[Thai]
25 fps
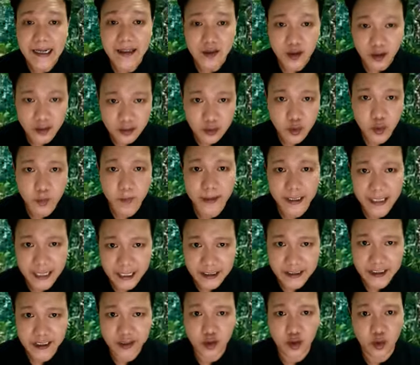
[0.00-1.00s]
และการต่อสู้เพื่อแย่
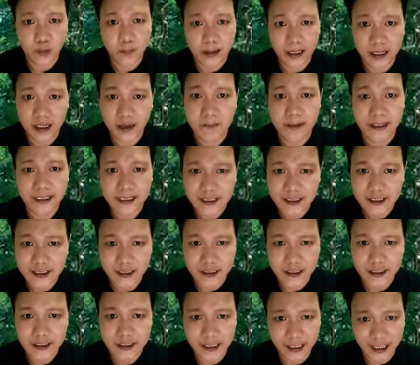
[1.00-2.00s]
งชิงตัวเมียก็มักจะเกิ
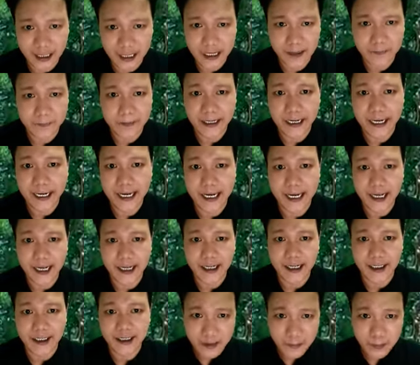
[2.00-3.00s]
ดขึ้นอย่างเลี่ยงไม่ได้
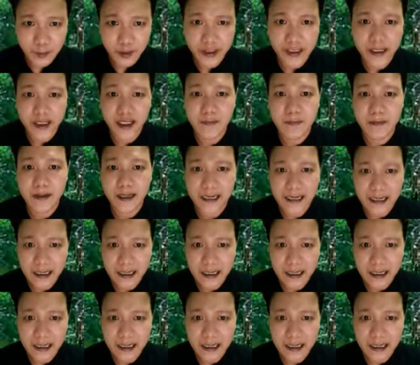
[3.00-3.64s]
ซึ่งทั้งหมดนี้ก็